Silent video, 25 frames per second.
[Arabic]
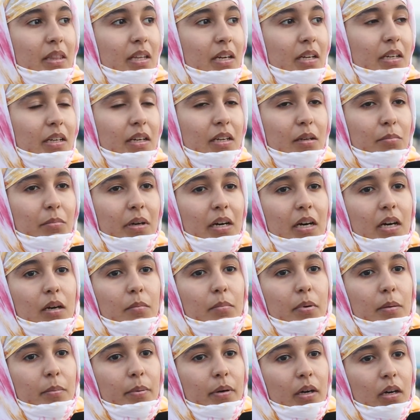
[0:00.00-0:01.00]
ذلك
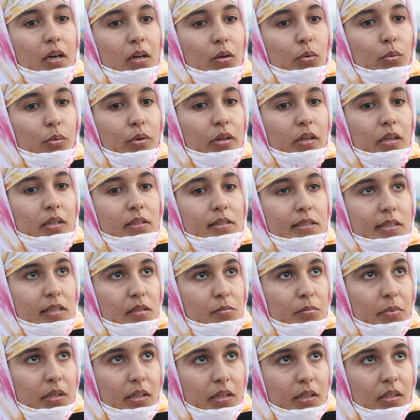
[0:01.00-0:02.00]
المغاربه بقاو
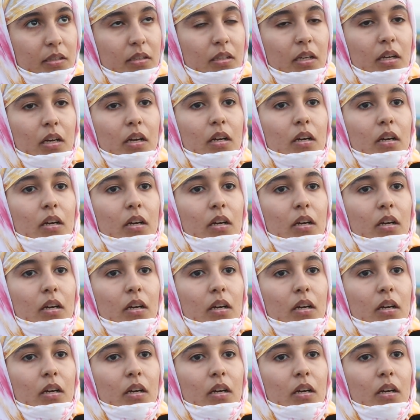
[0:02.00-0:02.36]
سلميين